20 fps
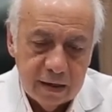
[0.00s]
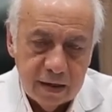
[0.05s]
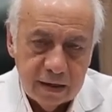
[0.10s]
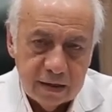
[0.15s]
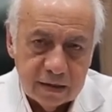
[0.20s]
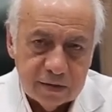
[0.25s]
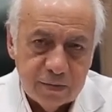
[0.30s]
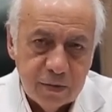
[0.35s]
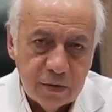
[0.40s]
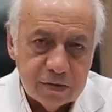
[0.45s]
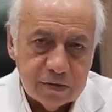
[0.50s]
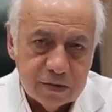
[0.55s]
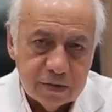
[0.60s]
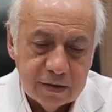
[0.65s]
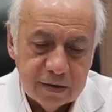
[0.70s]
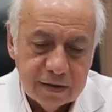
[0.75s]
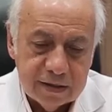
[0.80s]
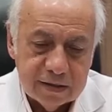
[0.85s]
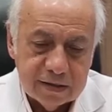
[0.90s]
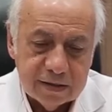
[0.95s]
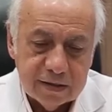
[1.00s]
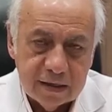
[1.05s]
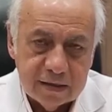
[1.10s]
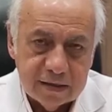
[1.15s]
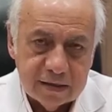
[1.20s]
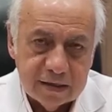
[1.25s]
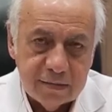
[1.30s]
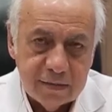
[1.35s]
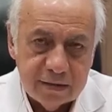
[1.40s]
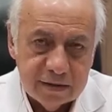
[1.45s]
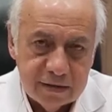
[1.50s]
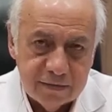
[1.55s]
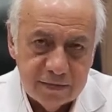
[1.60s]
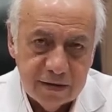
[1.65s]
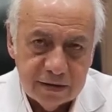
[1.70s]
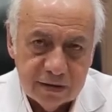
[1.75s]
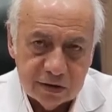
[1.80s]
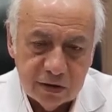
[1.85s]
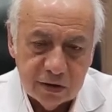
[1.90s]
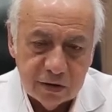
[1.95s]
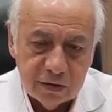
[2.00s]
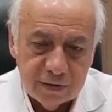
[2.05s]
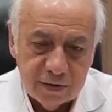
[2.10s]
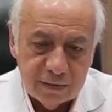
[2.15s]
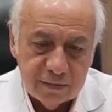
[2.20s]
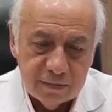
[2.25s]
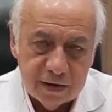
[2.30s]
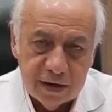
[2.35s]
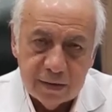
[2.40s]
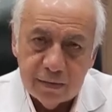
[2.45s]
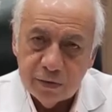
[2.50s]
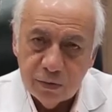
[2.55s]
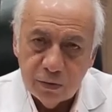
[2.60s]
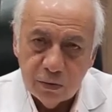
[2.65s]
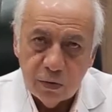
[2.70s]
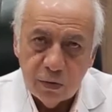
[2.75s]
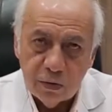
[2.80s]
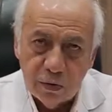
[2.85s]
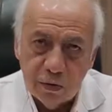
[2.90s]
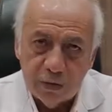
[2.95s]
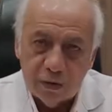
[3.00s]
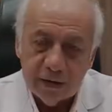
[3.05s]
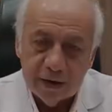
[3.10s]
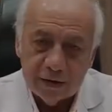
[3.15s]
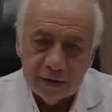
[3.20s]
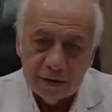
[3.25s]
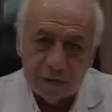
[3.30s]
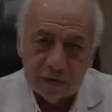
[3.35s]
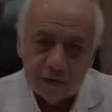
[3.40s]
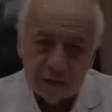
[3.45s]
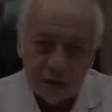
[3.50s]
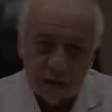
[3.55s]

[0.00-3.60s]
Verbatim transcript: السبونسر دي اي سي ميتنج في 11 نوفمبر انا بدعوكم كلكم تحضروا ان